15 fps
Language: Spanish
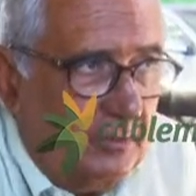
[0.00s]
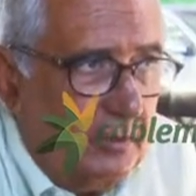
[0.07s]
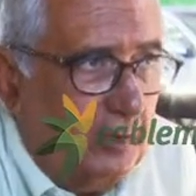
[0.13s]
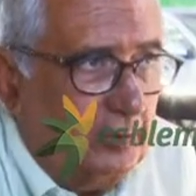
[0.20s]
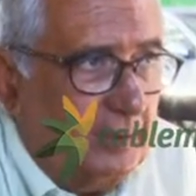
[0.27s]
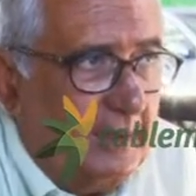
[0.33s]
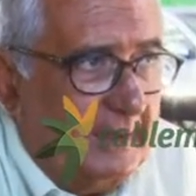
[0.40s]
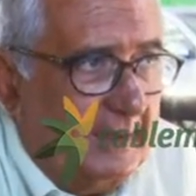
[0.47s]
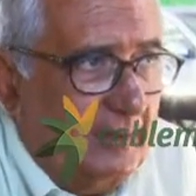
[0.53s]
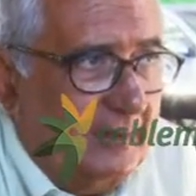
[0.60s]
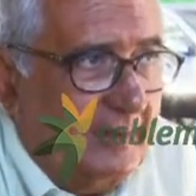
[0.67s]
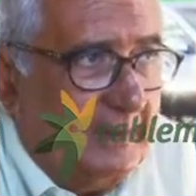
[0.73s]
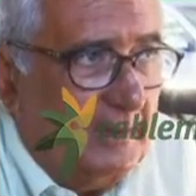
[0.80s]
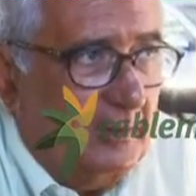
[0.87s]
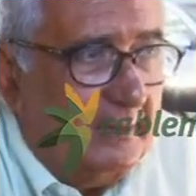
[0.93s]
Yo lo que creo
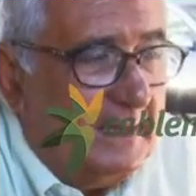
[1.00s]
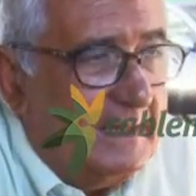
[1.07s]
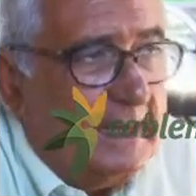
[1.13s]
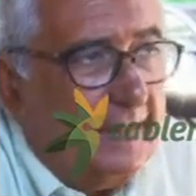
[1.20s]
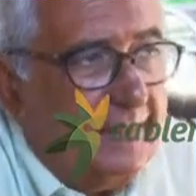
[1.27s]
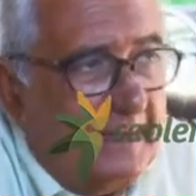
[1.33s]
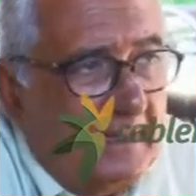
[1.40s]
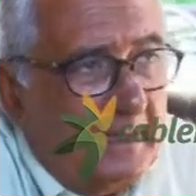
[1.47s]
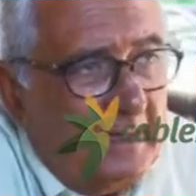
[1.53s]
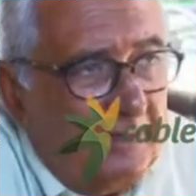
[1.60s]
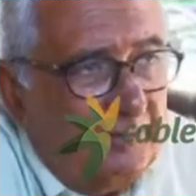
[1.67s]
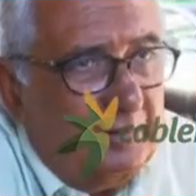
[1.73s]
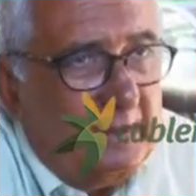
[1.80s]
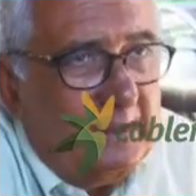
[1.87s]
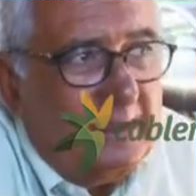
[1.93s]
es que lo que hay que hacer
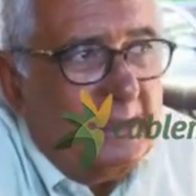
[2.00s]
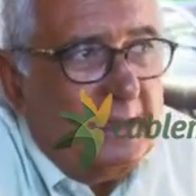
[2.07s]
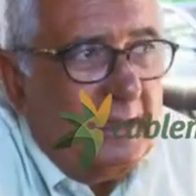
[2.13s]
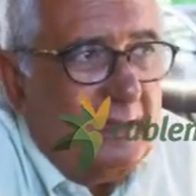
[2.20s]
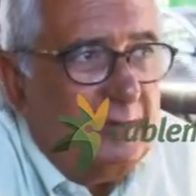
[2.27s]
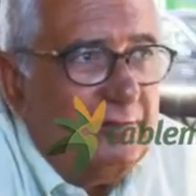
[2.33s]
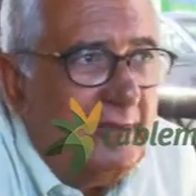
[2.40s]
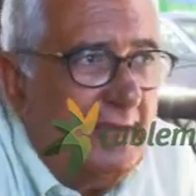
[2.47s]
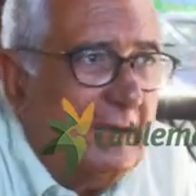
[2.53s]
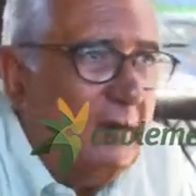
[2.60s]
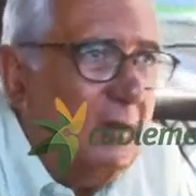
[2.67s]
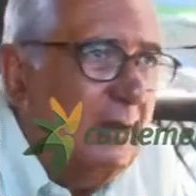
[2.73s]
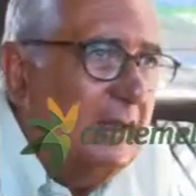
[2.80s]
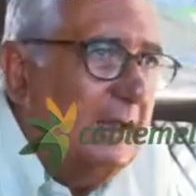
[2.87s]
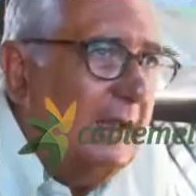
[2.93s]
es eh,
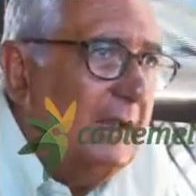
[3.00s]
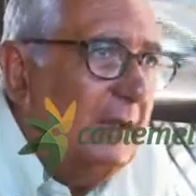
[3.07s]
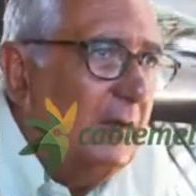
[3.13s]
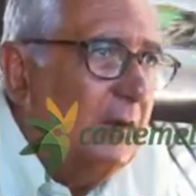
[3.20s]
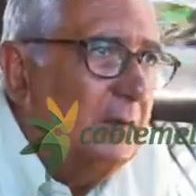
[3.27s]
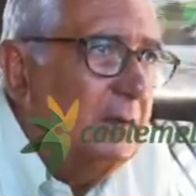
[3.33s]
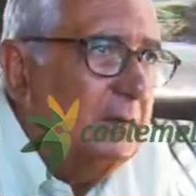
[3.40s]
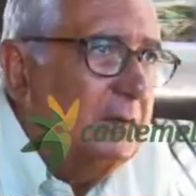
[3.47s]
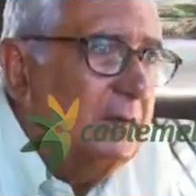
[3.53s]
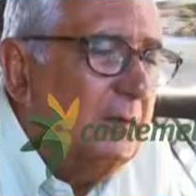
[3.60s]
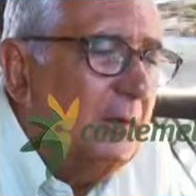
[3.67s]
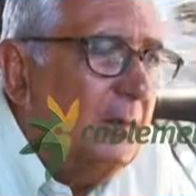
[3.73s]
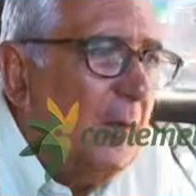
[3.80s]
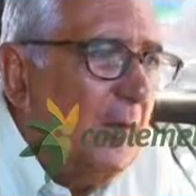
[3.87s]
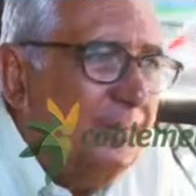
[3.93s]
ser eh,
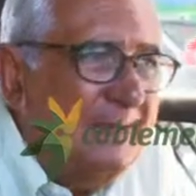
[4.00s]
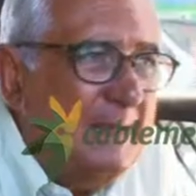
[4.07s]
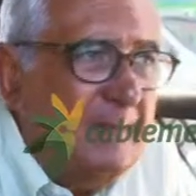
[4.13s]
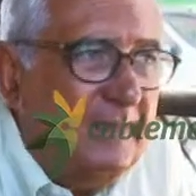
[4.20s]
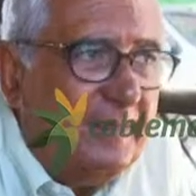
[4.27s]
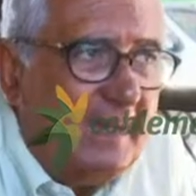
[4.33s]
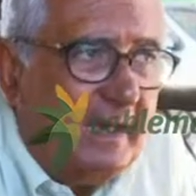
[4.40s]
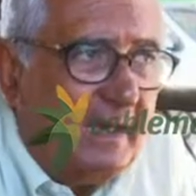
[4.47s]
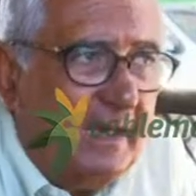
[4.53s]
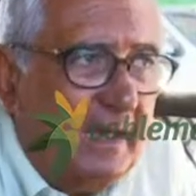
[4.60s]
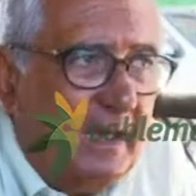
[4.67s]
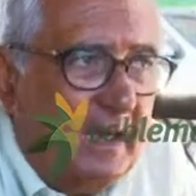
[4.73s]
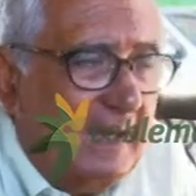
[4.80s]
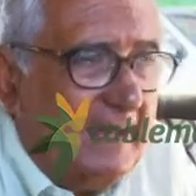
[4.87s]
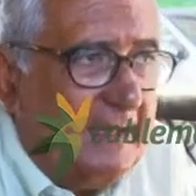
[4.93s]
optimizar
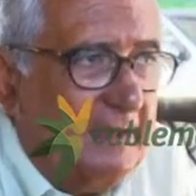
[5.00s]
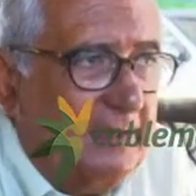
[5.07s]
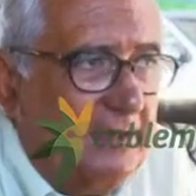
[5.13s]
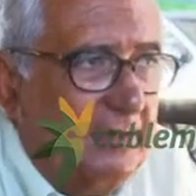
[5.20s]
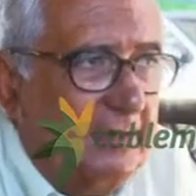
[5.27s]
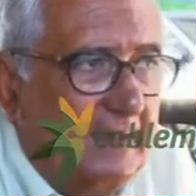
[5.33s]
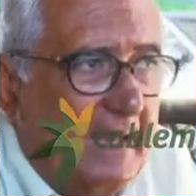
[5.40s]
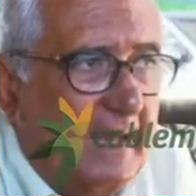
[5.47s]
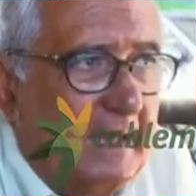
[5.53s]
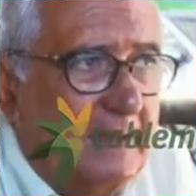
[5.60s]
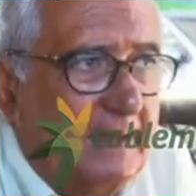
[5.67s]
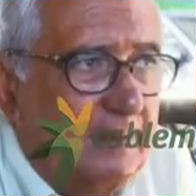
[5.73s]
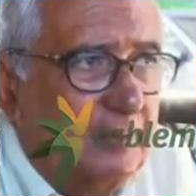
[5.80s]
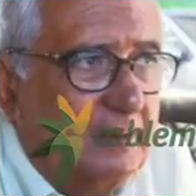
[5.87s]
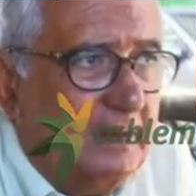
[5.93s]
la gestión que haga
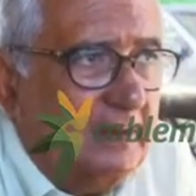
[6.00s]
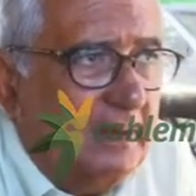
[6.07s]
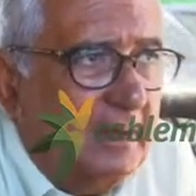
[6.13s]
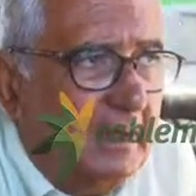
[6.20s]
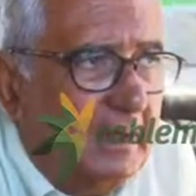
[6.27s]
el diputado.